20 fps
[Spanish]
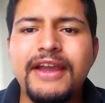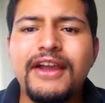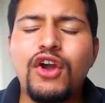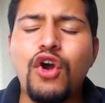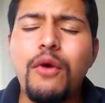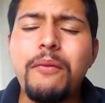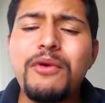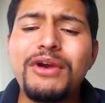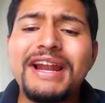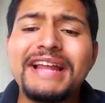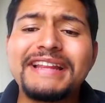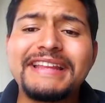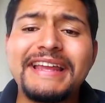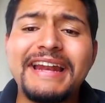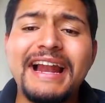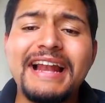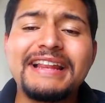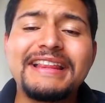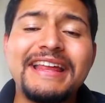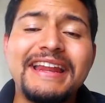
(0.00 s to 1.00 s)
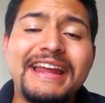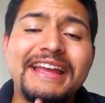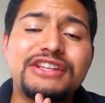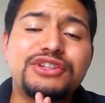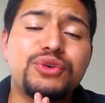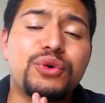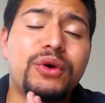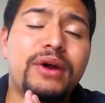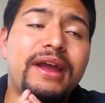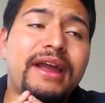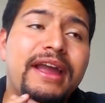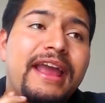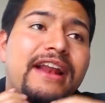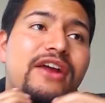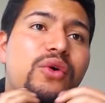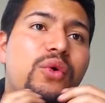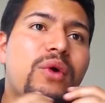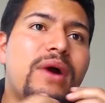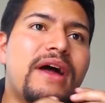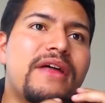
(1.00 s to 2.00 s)
Como lateral derecho, el
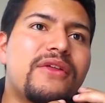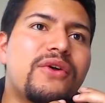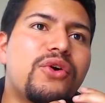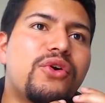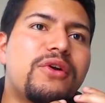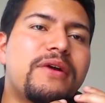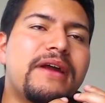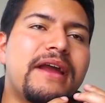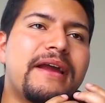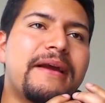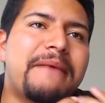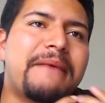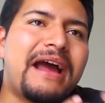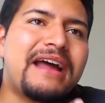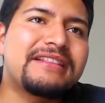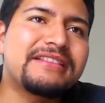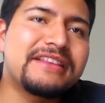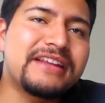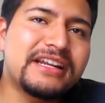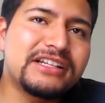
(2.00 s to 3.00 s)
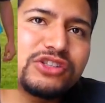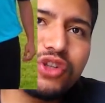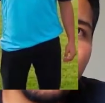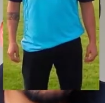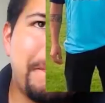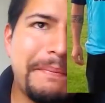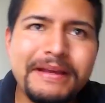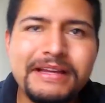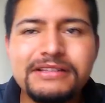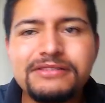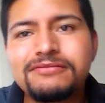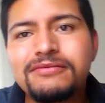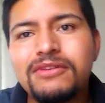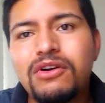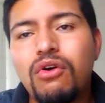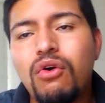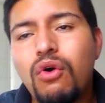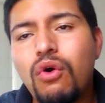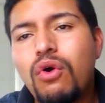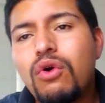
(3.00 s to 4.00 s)
jugador Andrés López
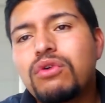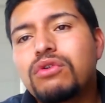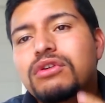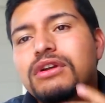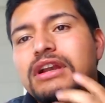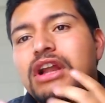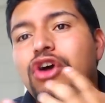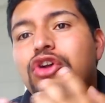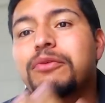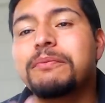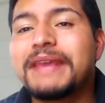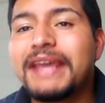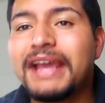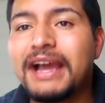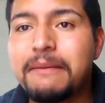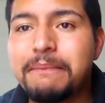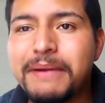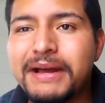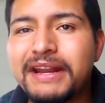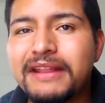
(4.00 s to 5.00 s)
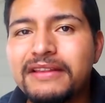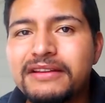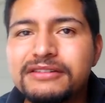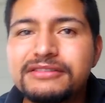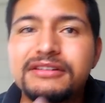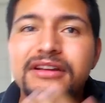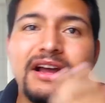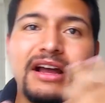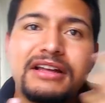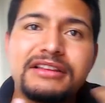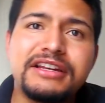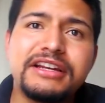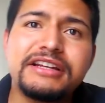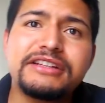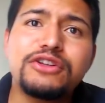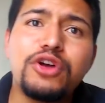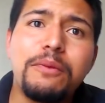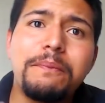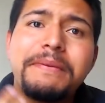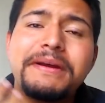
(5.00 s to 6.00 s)
o la hormiga Paredes.
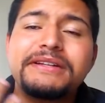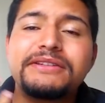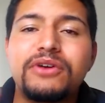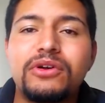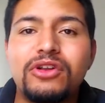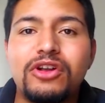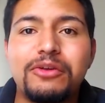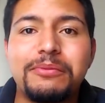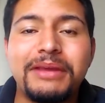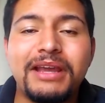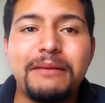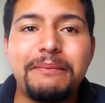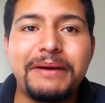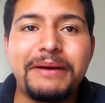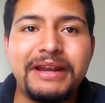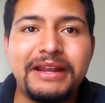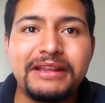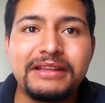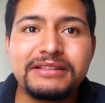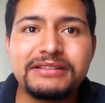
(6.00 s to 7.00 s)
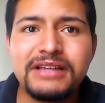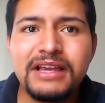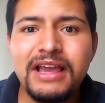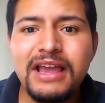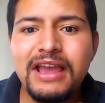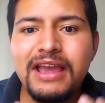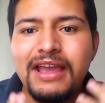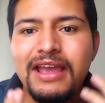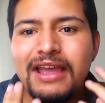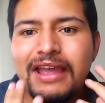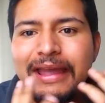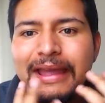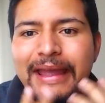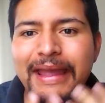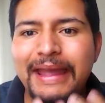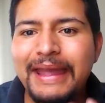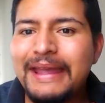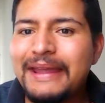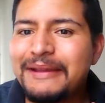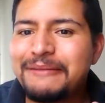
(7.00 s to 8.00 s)
Andrés López o la hormiga Paredes.
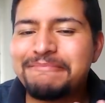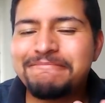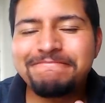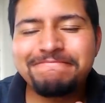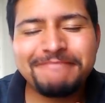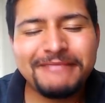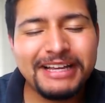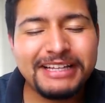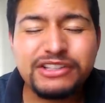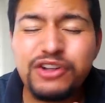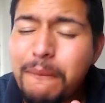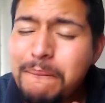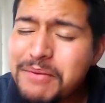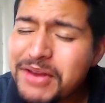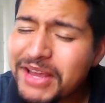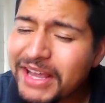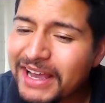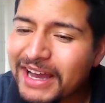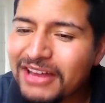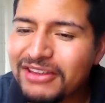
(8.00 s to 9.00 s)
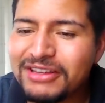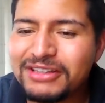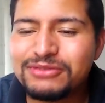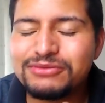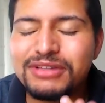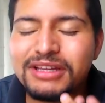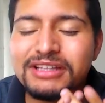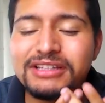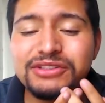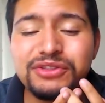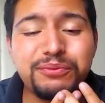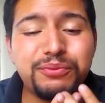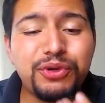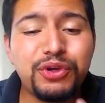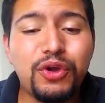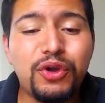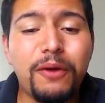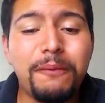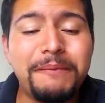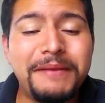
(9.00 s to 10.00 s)
Eh, es complicada es,
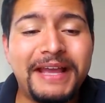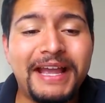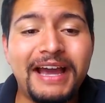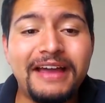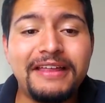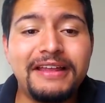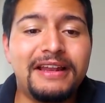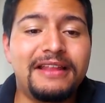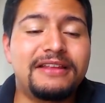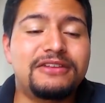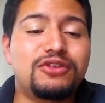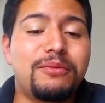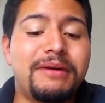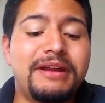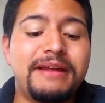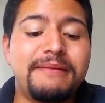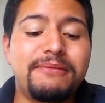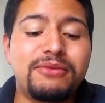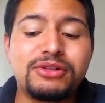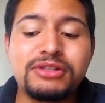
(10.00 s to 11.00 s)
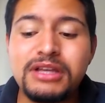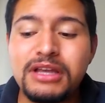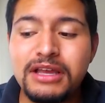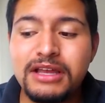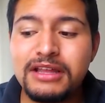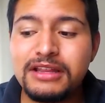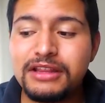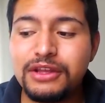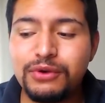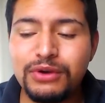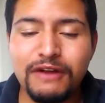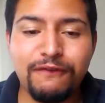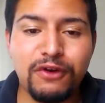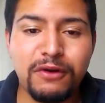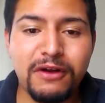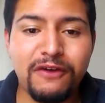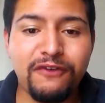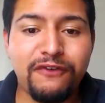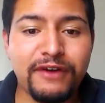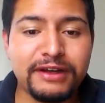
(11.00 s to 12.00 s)
muy complicada y la tomaremos de una
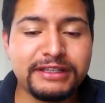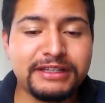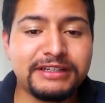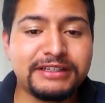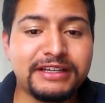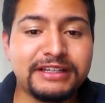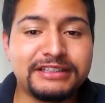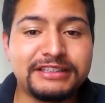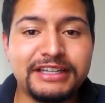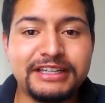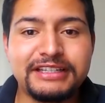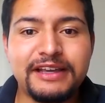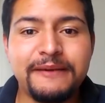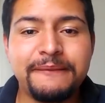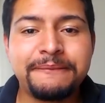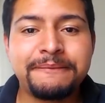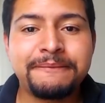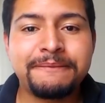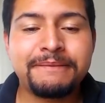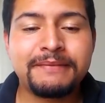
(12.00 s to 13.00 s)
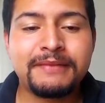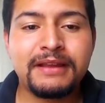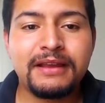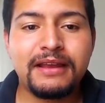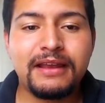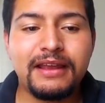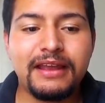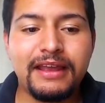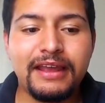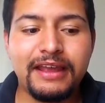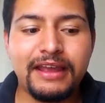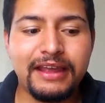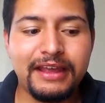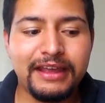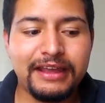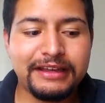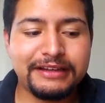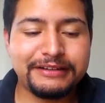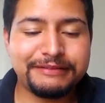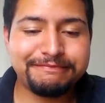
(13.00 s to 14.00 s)
forma fácil y sencilla.
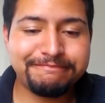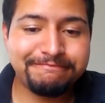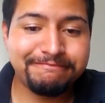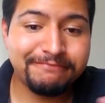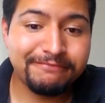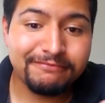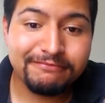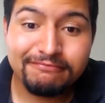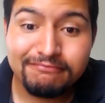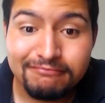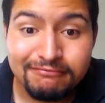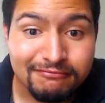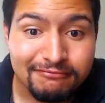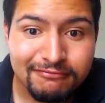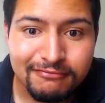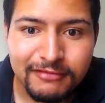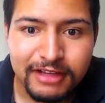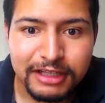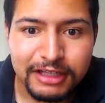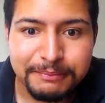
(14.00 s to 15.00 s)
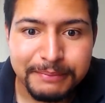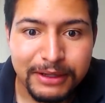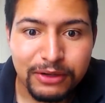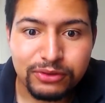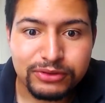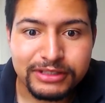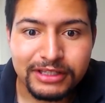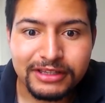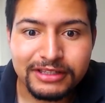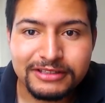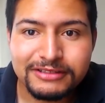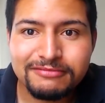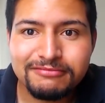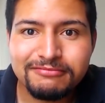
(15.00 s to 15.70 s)
Eh, espero ustedes.